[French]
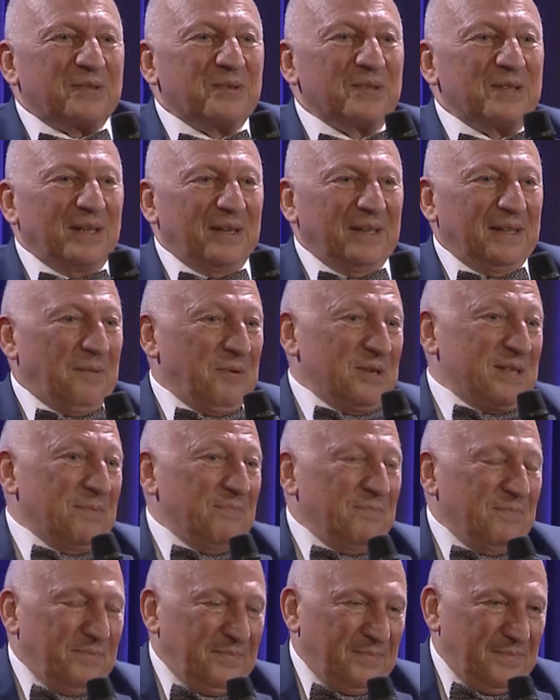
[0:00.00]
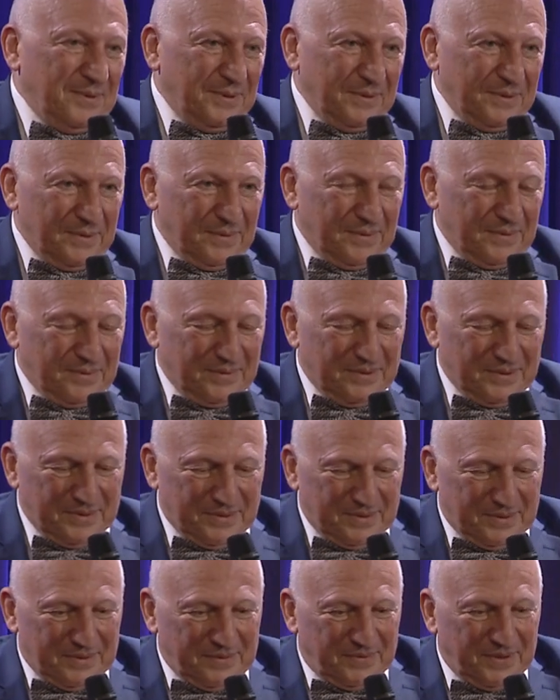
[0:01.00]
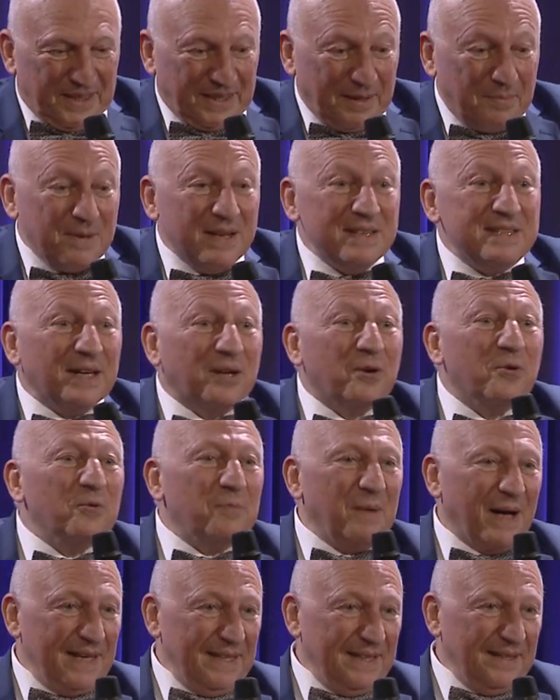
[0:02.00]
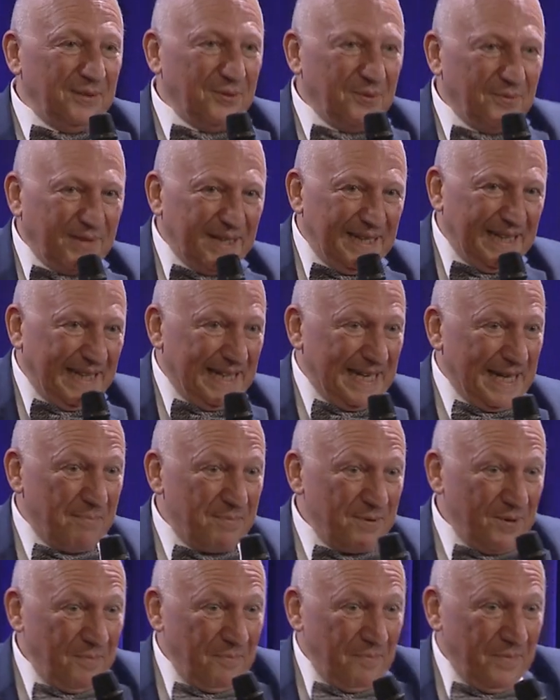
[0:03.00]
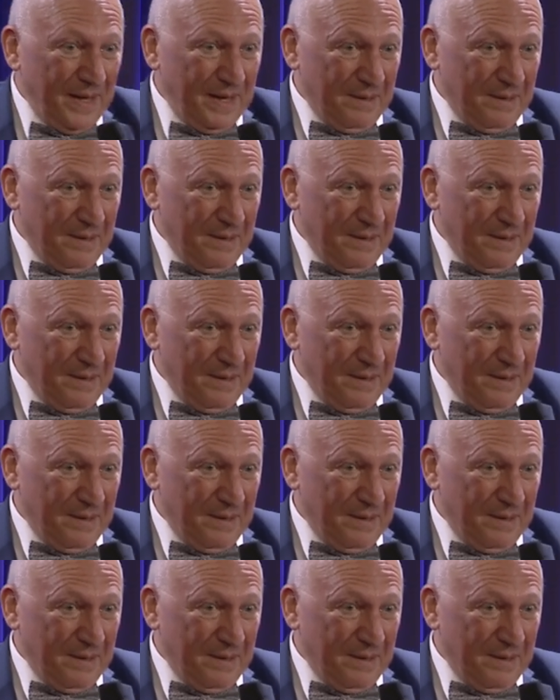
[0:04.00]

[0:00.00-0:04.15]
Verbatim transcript: chose, d'abord, ça me fait très plaisir que vous parliez de Frédéric Caplan